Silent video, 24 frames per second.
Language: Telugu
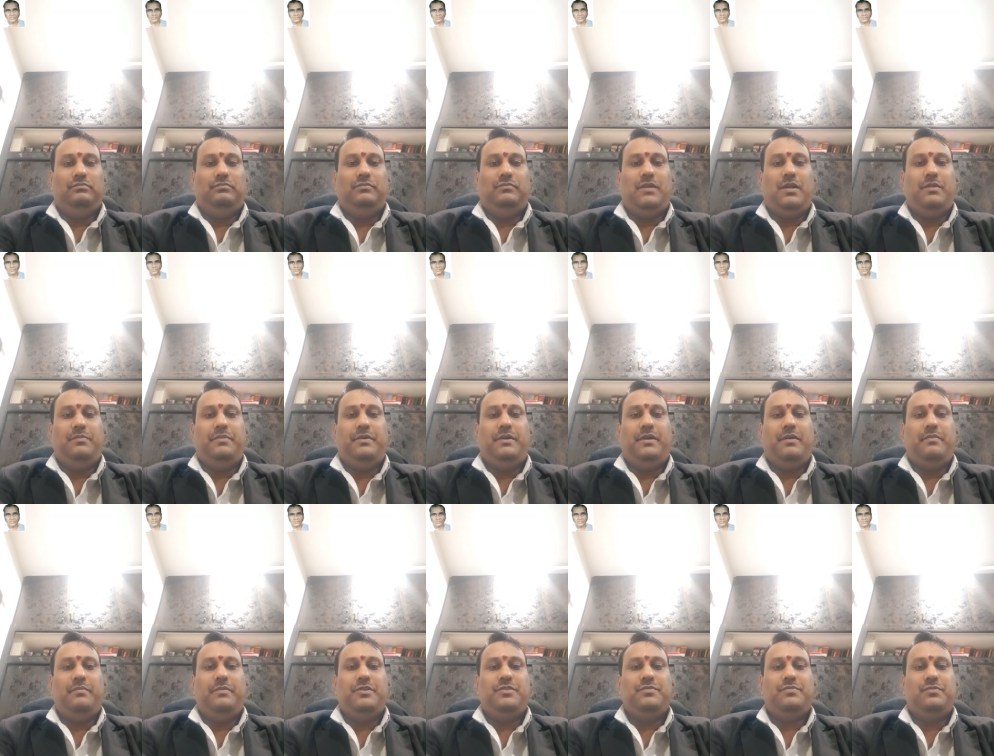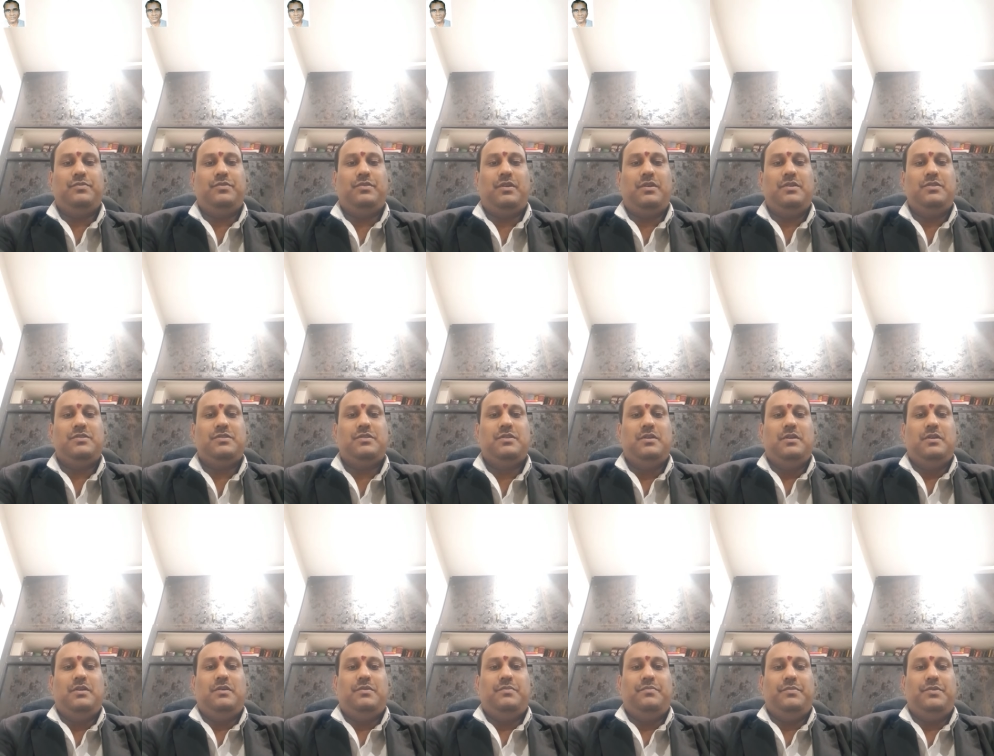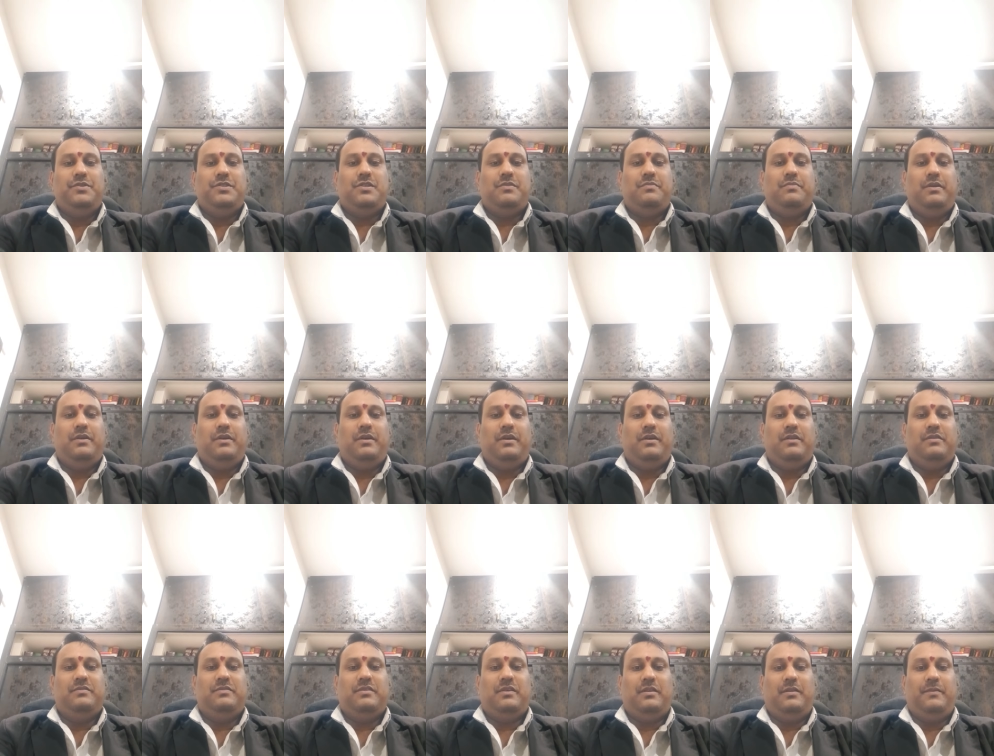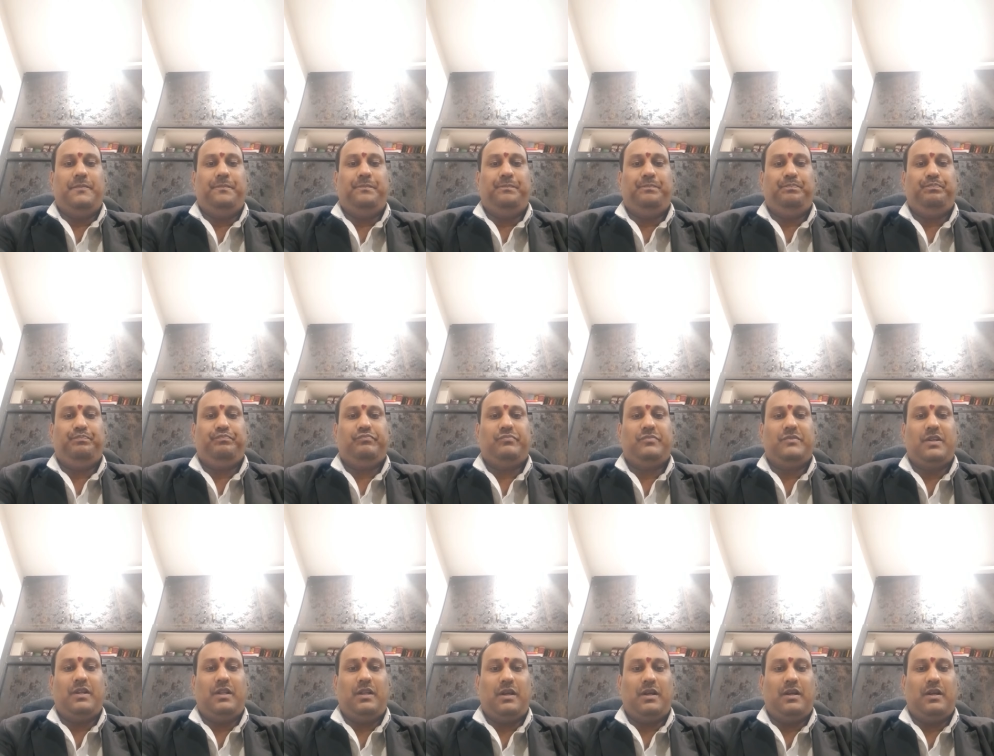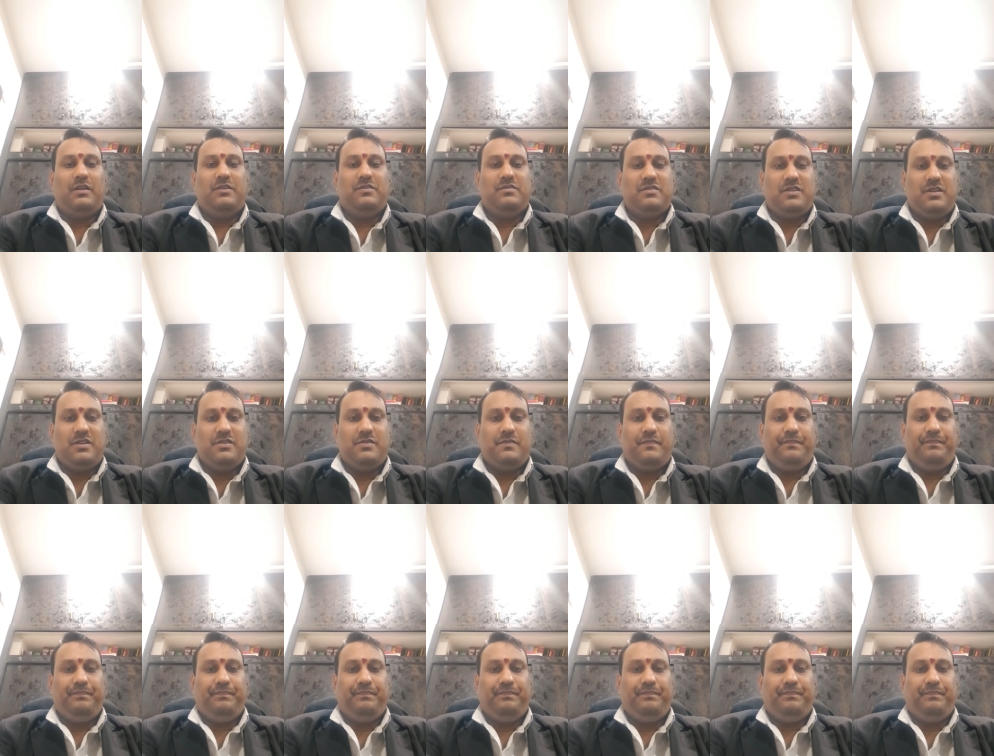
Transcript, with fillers: నేను మీ రమేష్ ముదిరాజ్ బీజేపీ లీగల్ సెల్ తెలంగాణ స్టేట్